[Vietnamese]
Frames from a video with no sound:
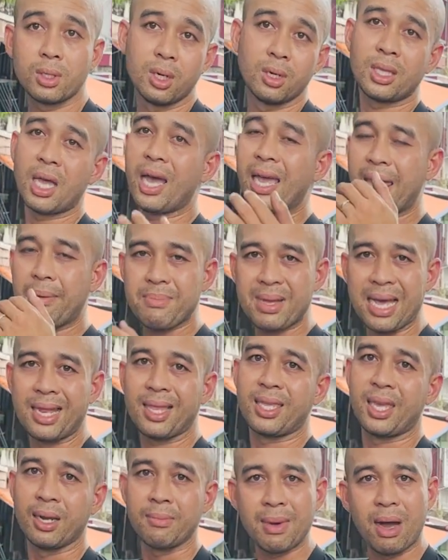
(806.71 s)
Cứ tới em
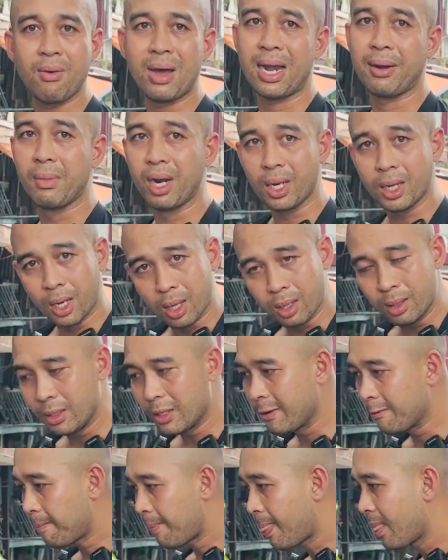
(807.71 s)
canh chỉnh bảo hành bình thường.
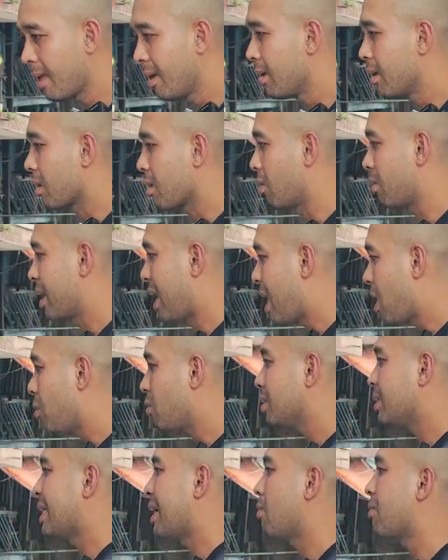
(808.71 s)
Còn
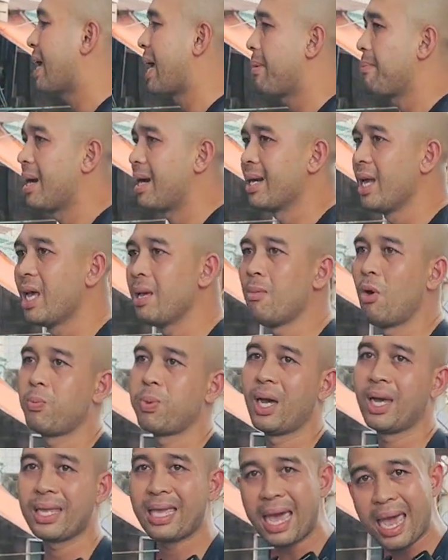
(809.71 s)
nếu sau này mà đi một
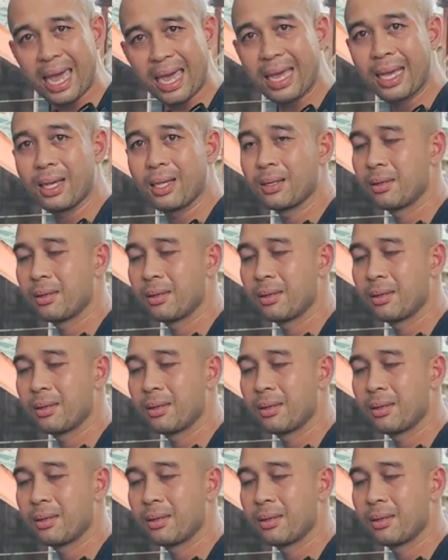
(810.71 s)
thời gian